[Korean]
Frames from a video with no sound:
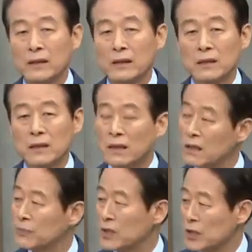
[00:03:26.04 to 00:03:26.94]
그런
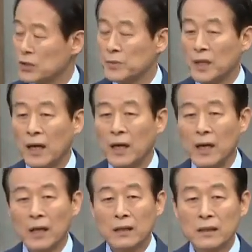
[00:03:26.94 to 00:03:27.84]
클럽들이 있습니다.
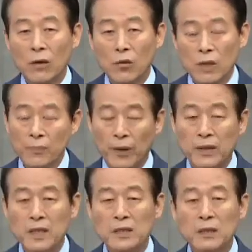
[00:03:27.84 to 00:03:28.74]
예. 그런데 꼭 이
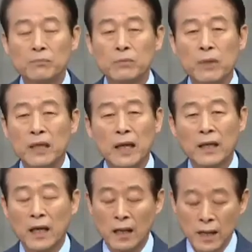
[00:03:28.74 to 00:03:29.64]
버닝썬뿐만이
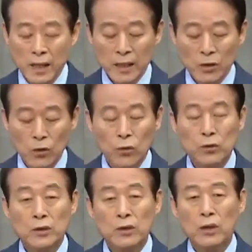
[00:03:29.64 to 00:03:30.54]
아니라 이런
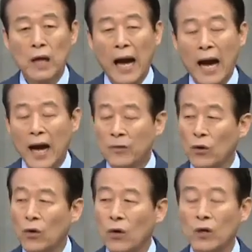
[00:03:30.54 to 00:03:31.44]
곳에서
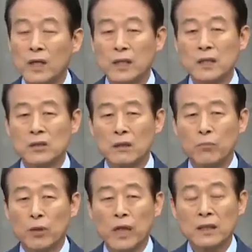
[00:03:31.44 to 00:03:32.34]
간혹 이
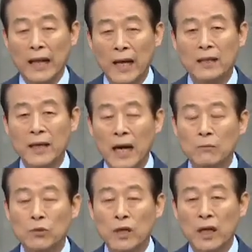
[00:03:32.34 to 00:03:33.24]
성폭행을 당했다
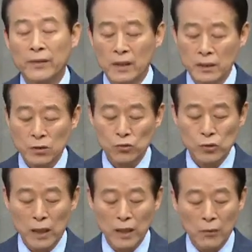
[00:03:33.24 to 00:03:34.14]
약물이 의한 그래서
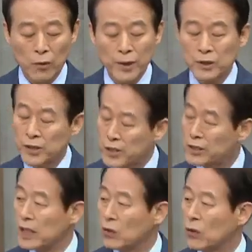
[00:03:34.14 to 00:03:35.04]
수사를 해보면
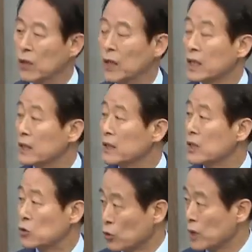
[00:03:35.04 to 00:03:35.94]
실제로 그런
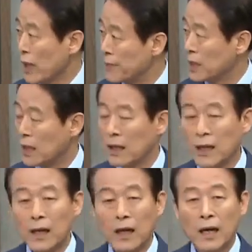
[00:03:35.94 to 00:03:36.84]
일이 존재를 합니다.
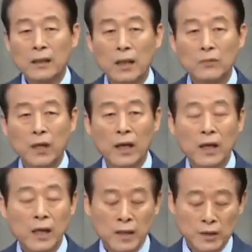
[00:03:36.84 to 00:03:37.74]
그렇군요. 하기 때문에
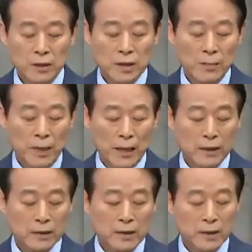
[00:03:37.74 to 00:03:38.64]
저는 이제
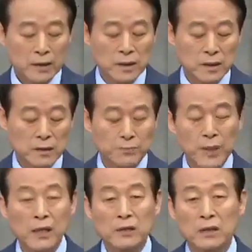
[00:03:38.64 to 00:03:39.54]
많은 그
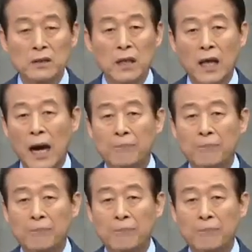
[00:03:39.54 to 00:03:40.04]
피해 여성들에게